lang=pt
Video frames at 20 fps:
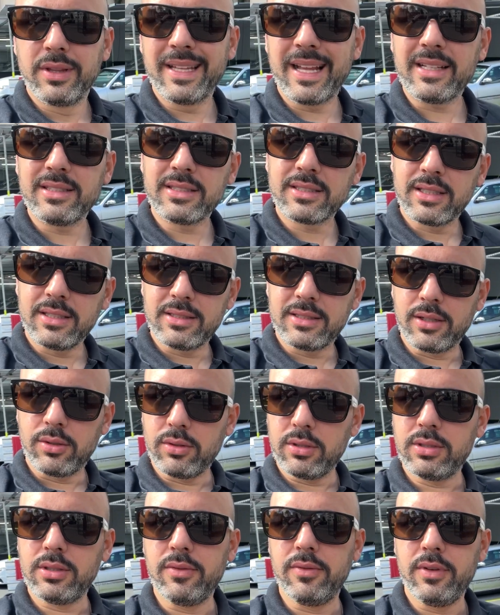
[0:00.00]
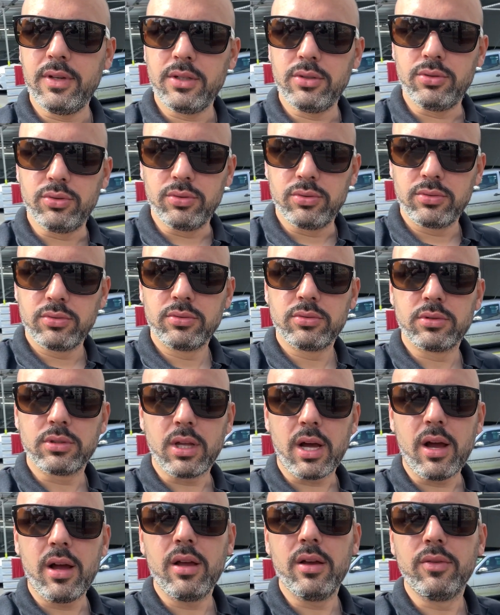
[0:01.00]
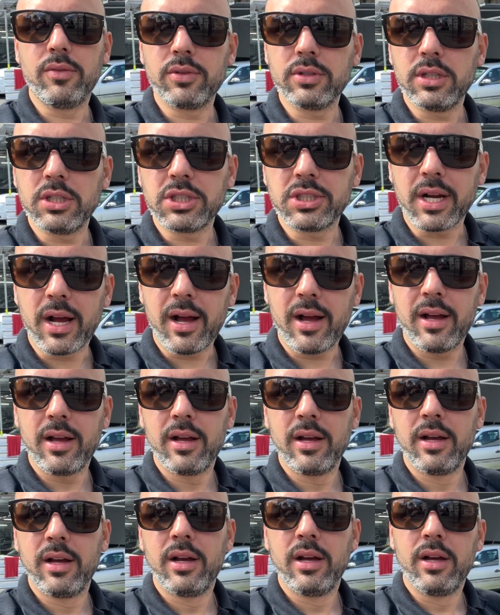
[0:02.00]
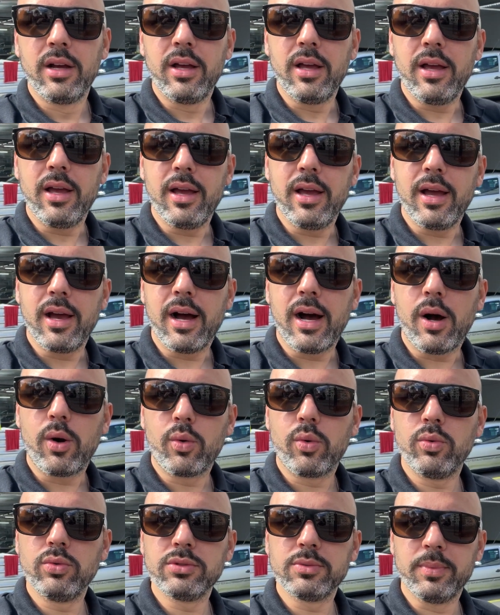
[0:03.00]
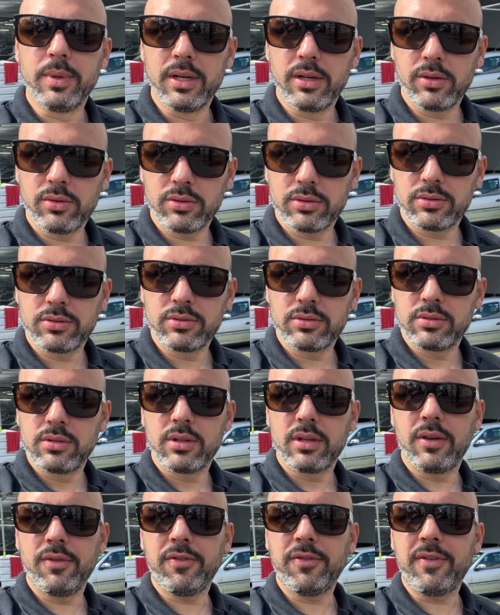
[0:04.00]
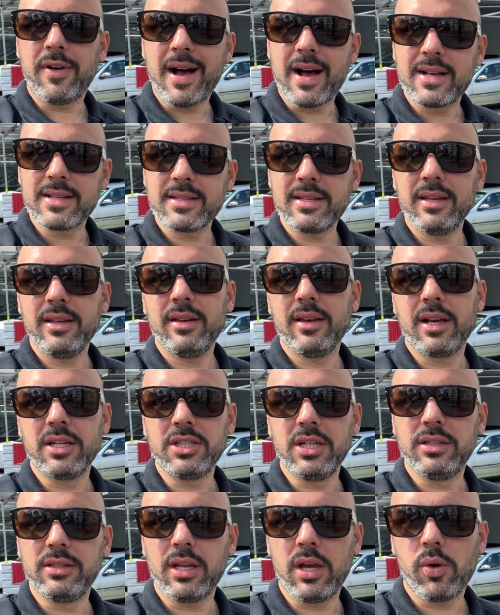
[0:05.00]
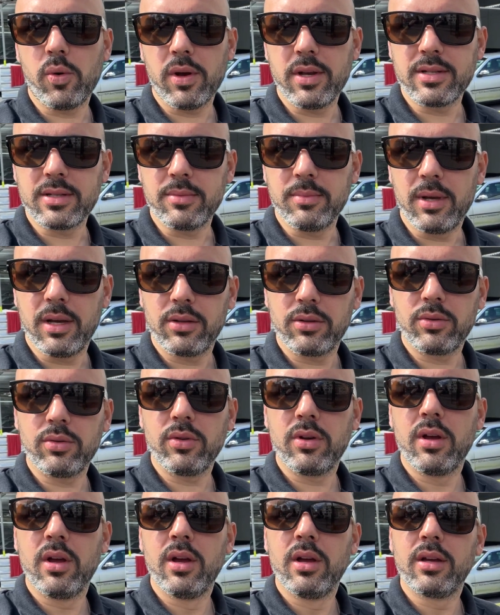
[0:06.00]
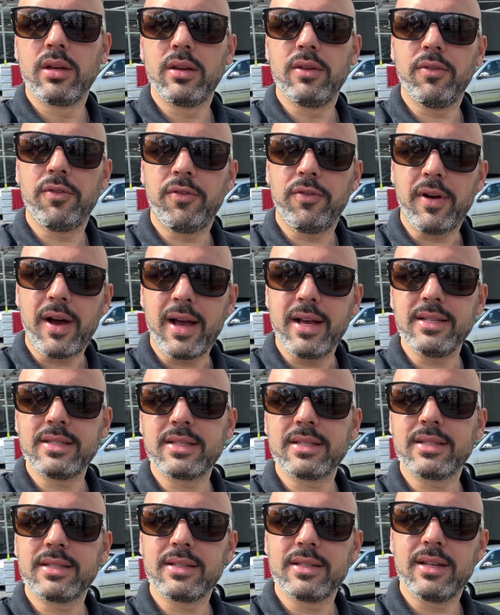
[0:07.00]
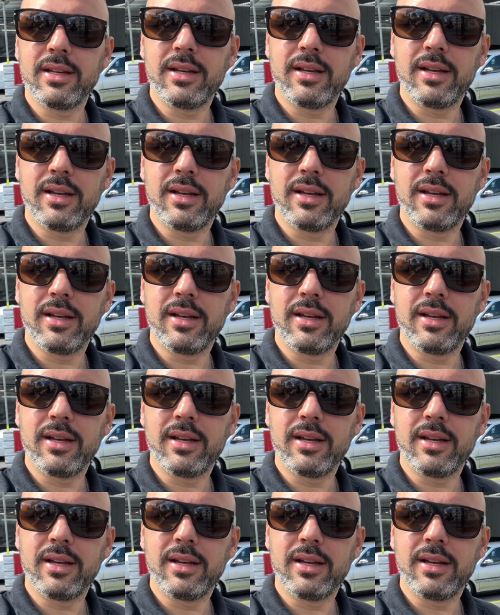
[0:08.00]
Na descrição desse vídeo, tá? Eu vou deixar é, alguns bancos que fazem, que a gente tem conhecimento, que faz